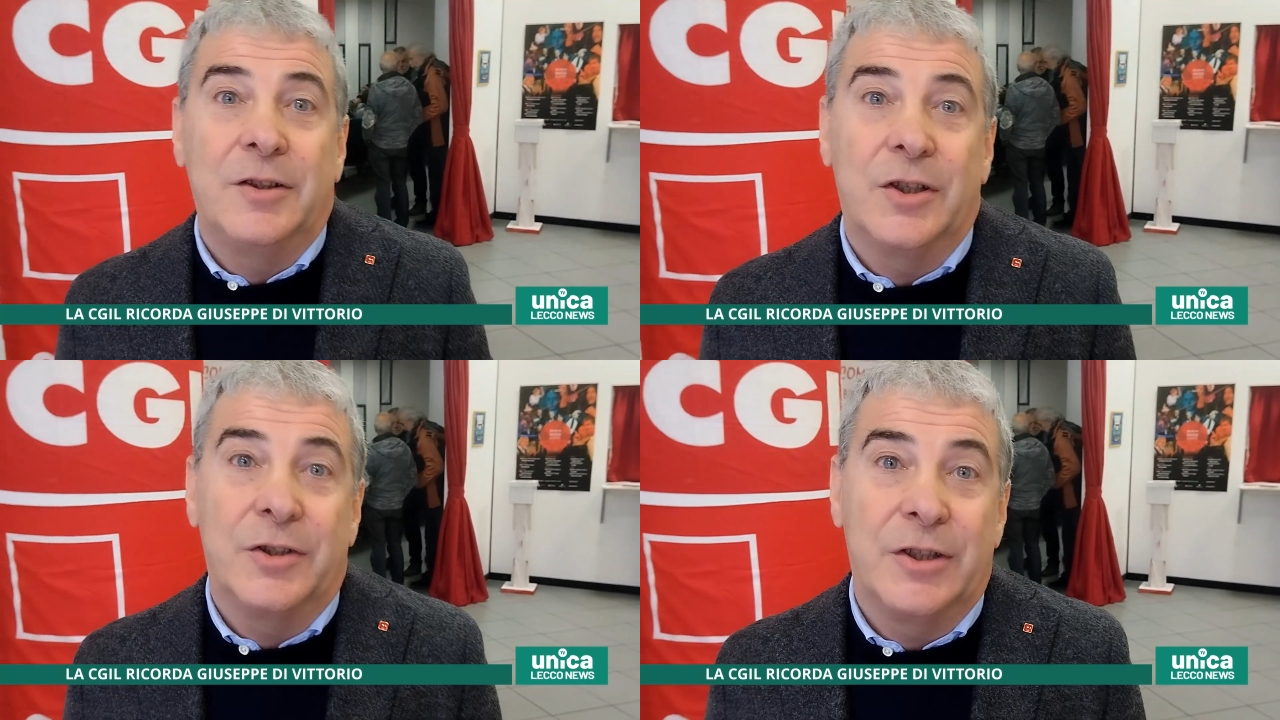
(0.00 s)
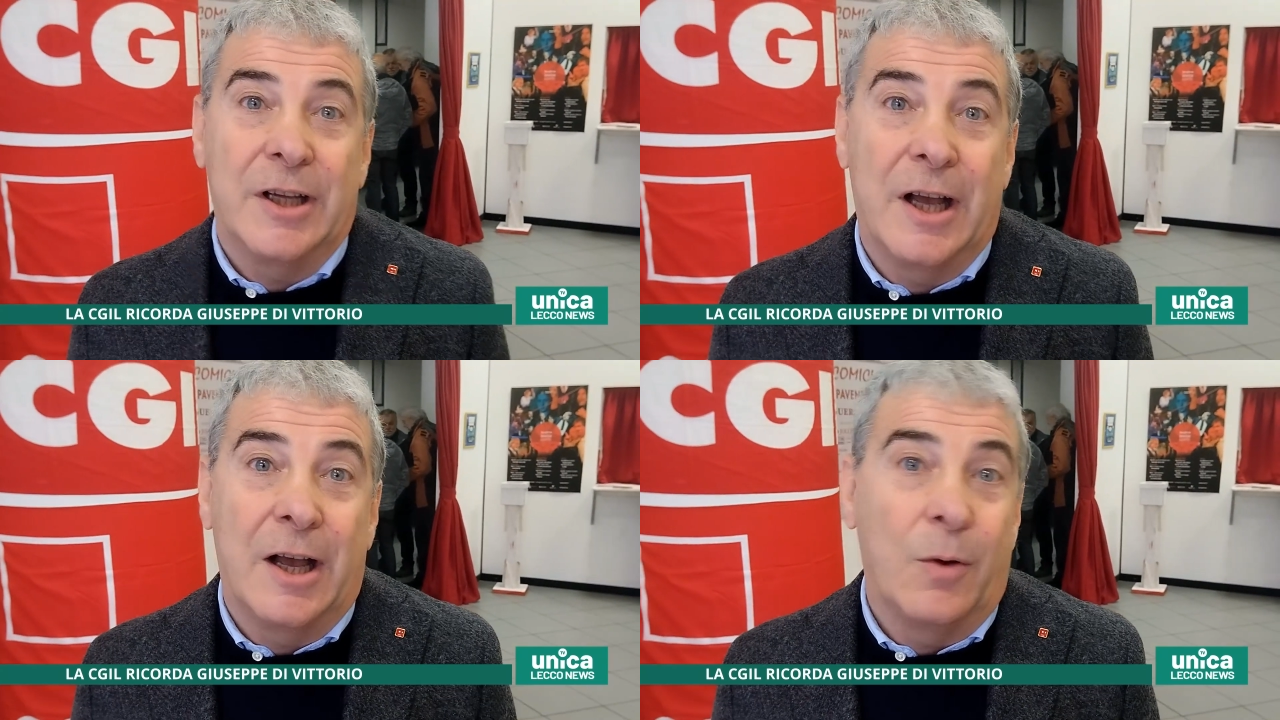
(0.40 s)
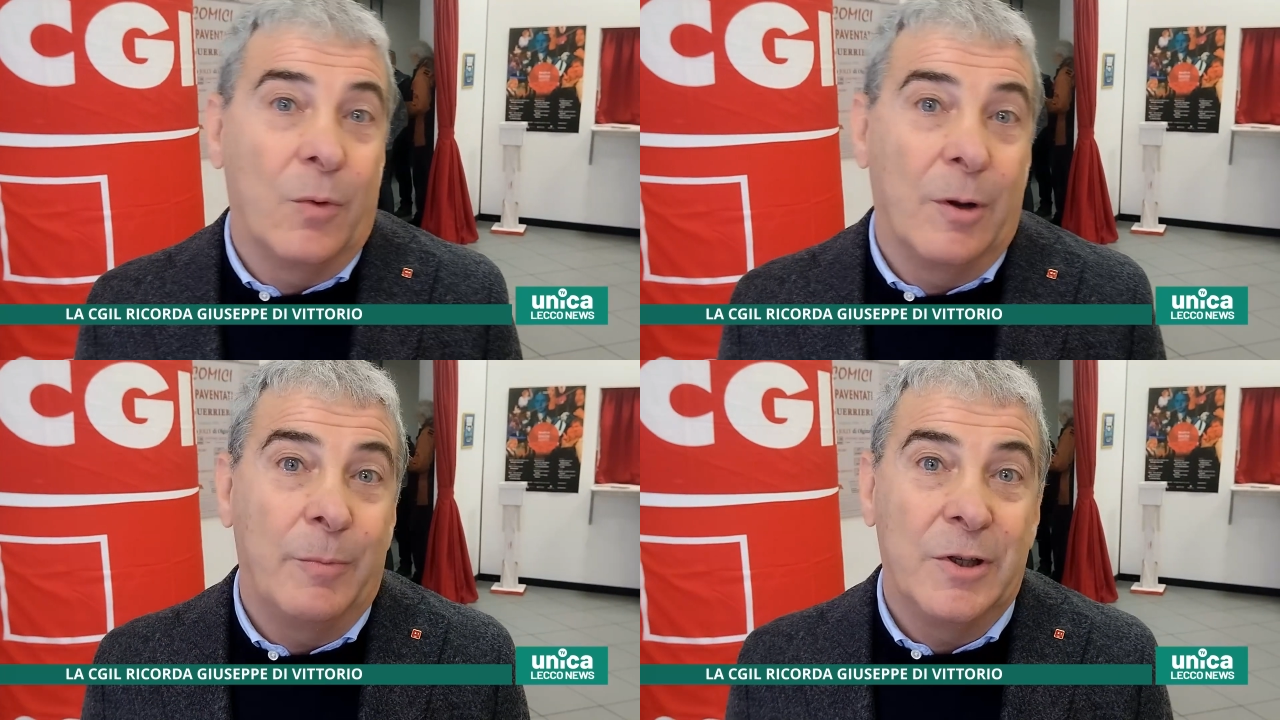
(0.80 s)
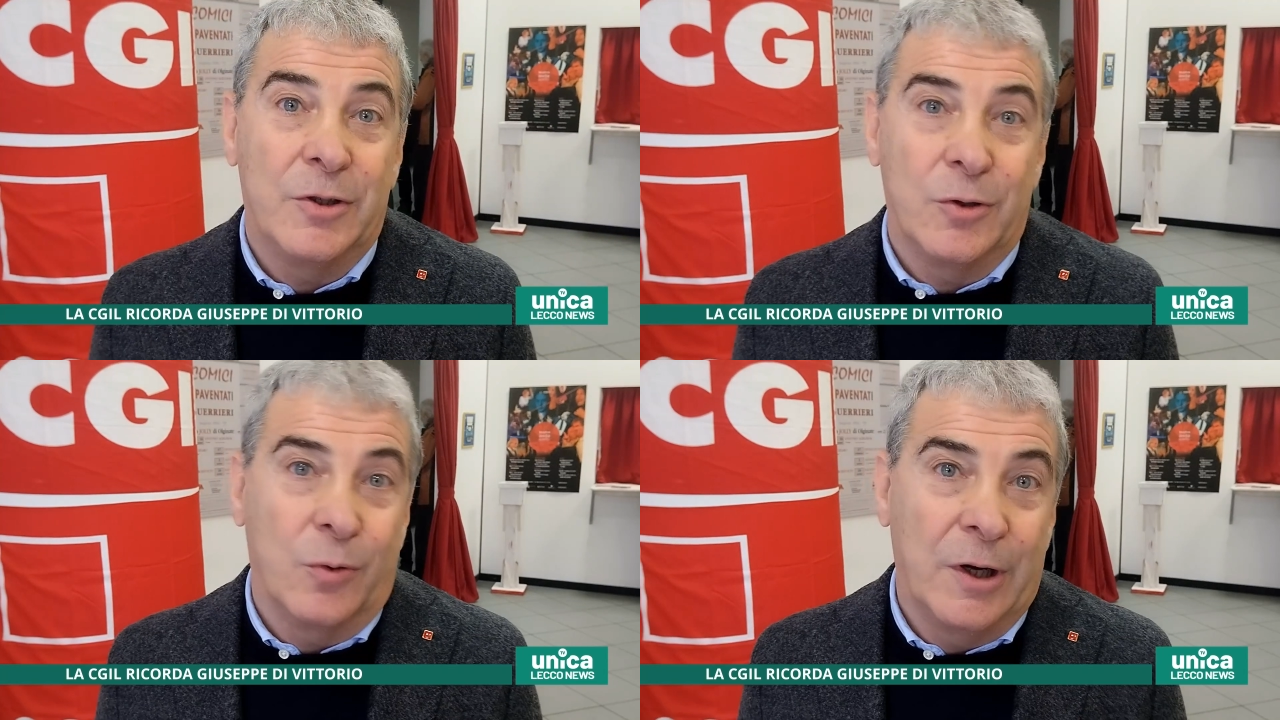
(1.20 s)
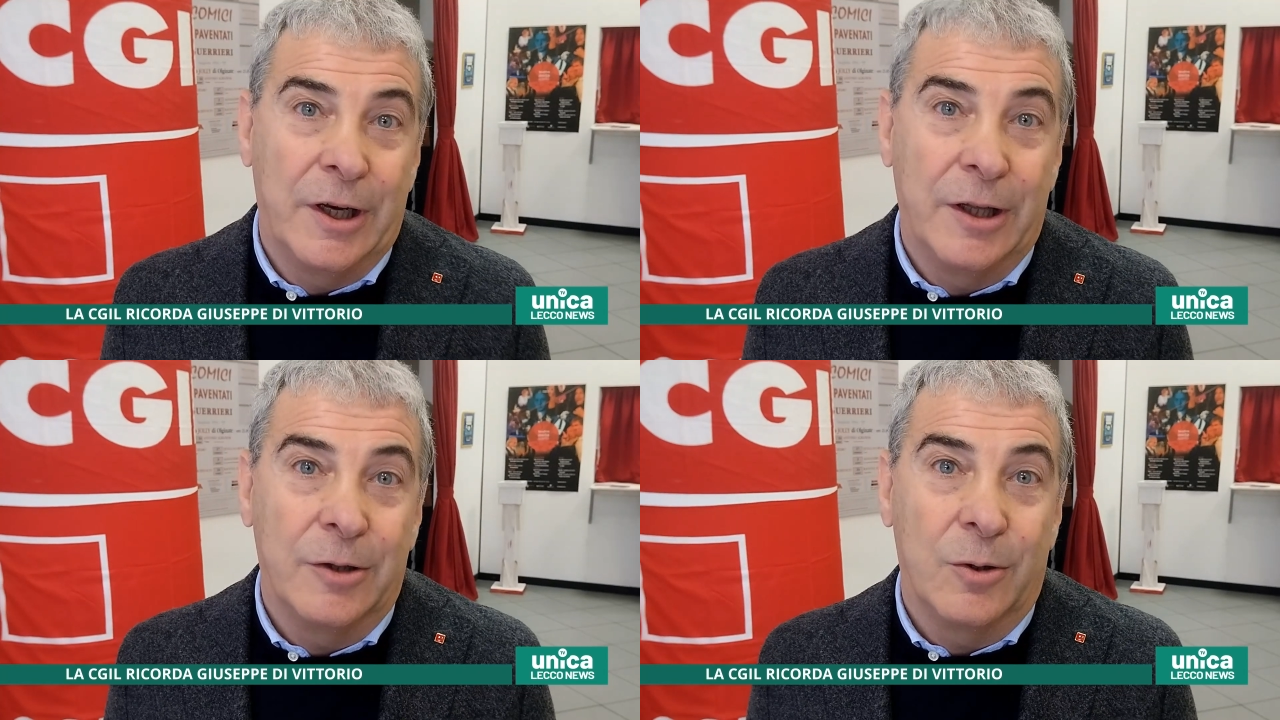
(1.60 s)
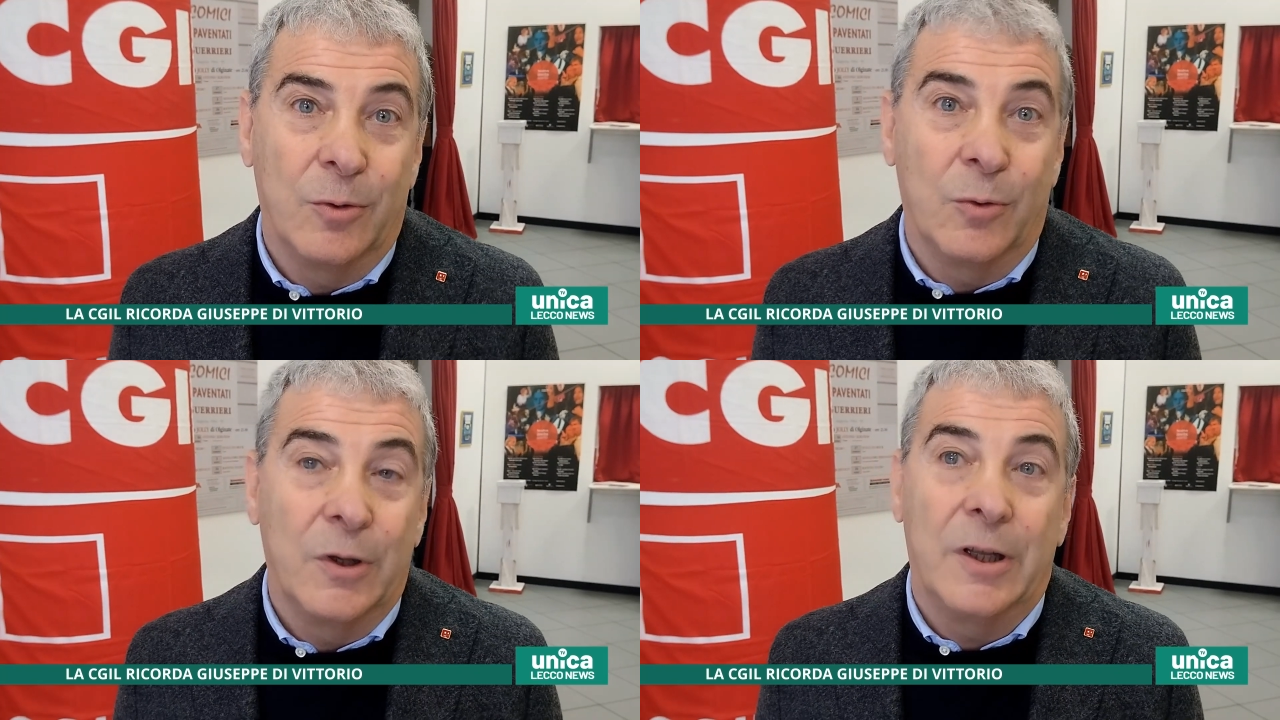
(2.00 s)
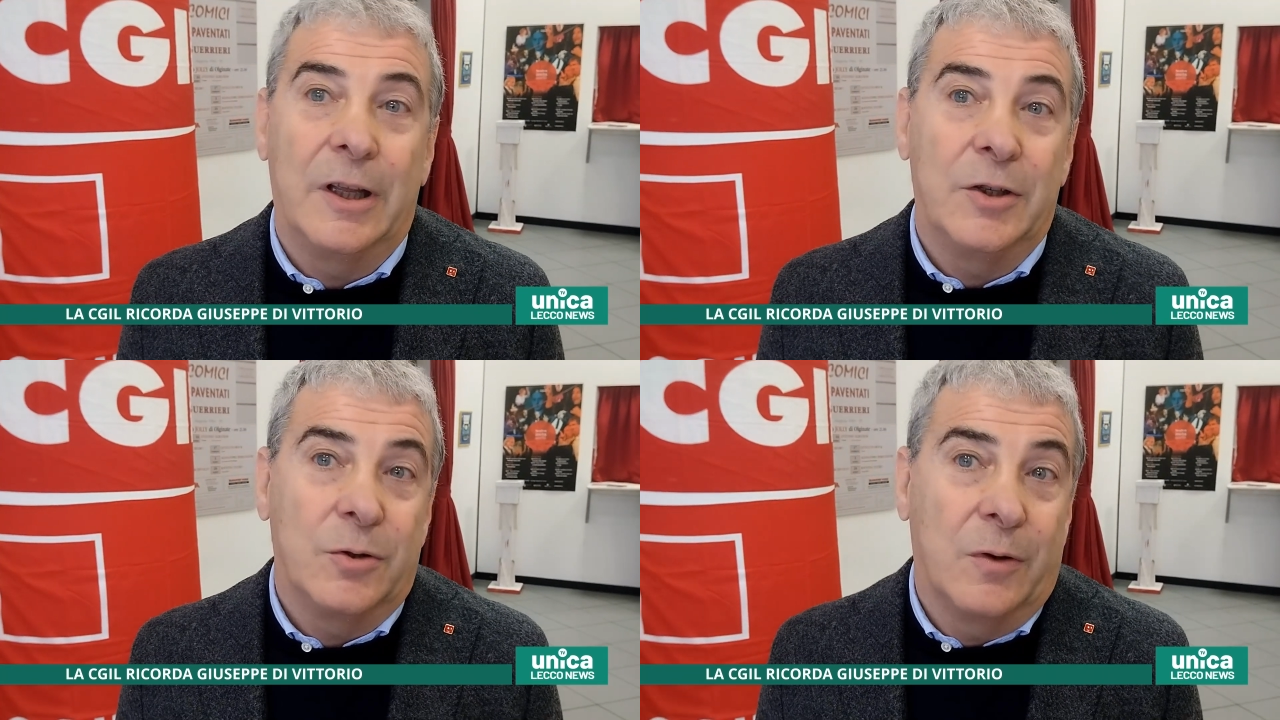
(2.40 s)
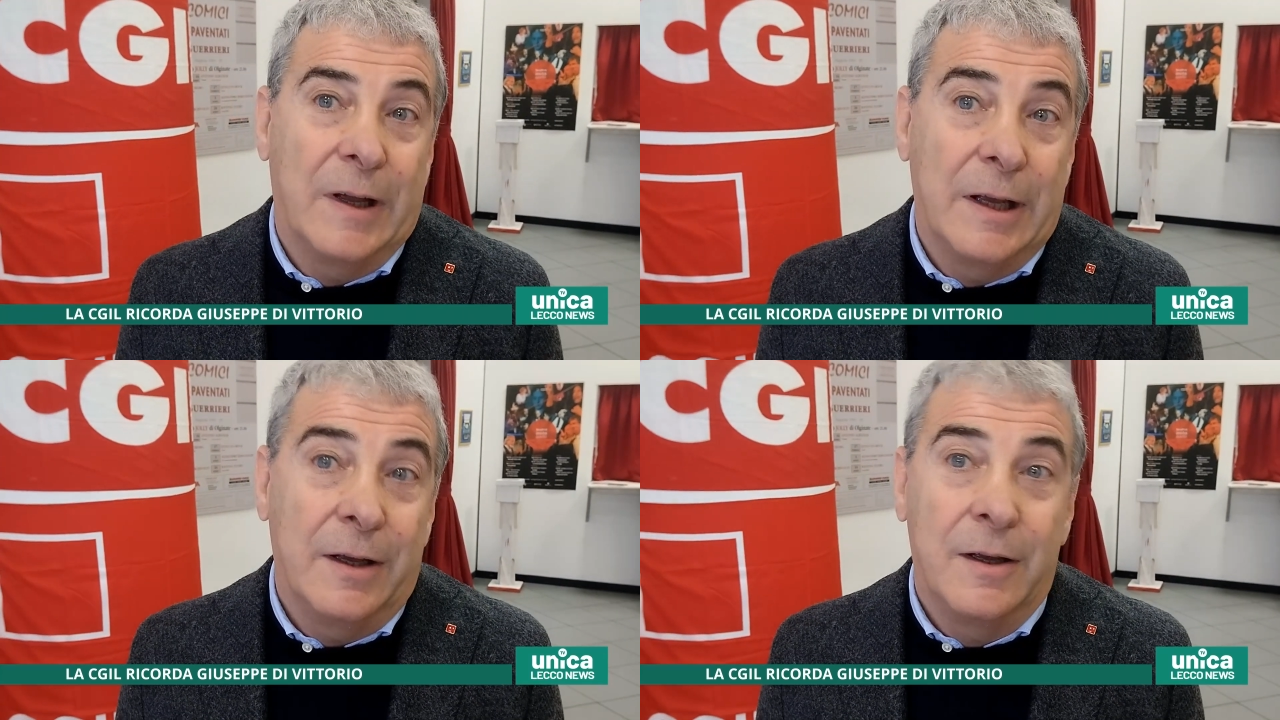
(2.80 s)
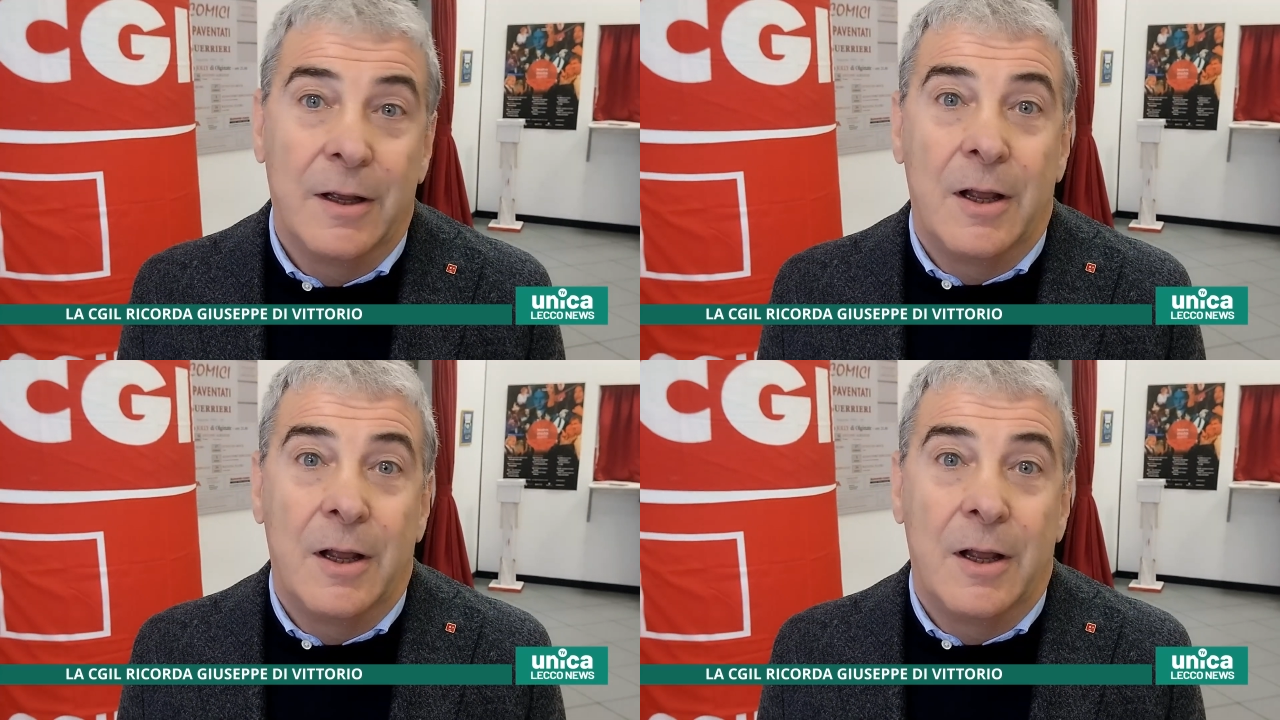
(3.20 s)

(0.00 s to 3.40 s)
ci sia una missione dentro noi e cioè